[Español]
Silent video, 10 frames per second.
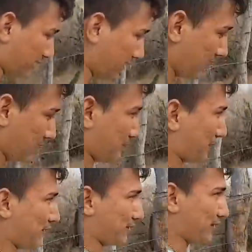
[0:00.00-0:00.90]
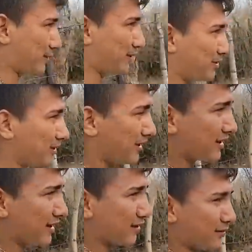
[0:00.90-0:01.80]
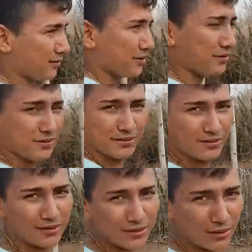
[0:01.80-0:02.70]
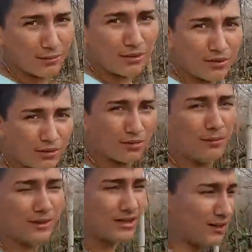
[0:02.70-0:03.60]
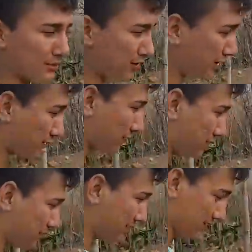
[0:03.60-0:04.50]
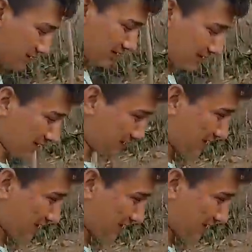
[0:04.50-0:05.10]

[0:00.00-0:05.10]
Ajá. Pero lo que voy yo es que cómo, cómo comentan de bonito. Sí, vea que sí.